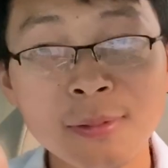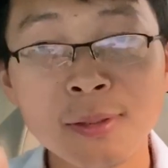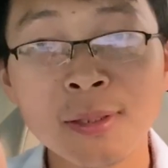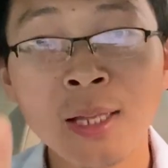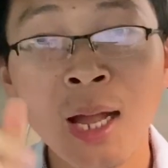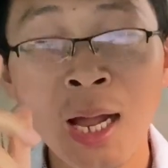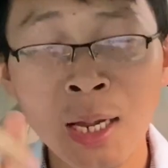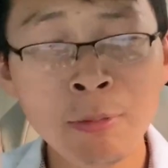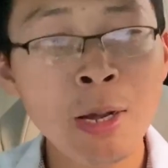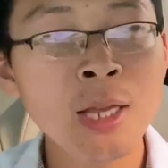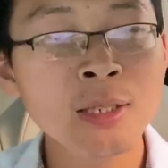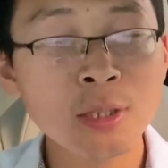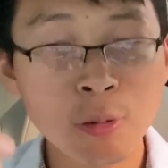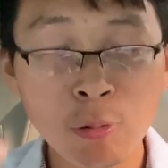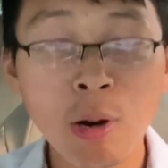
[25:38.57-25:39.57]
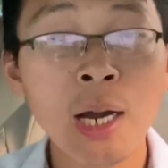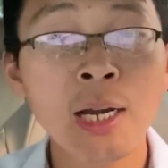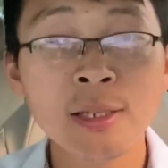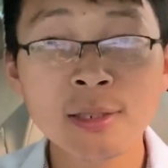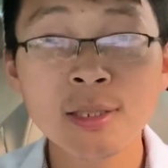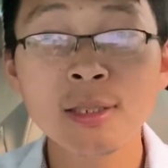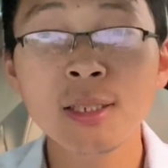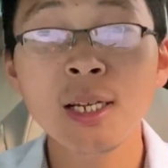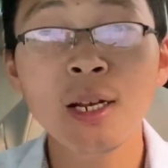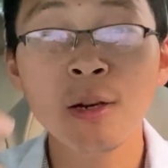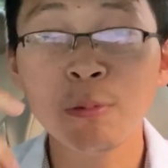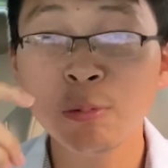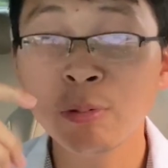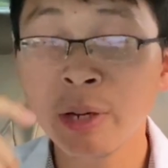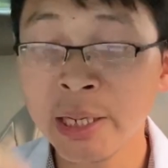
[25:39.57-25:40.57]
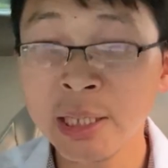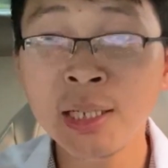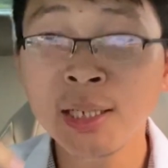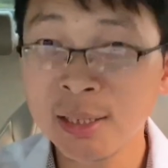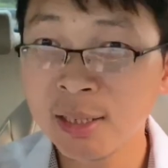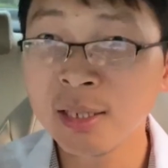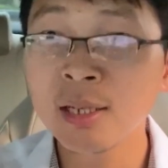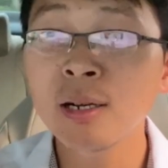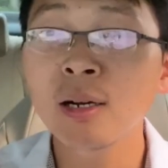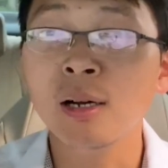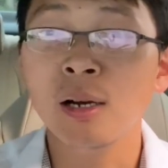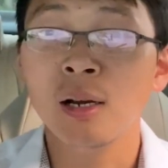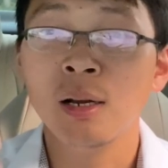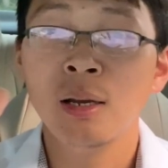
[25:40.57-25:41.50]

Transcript: 台湾是华人世界的唯一一个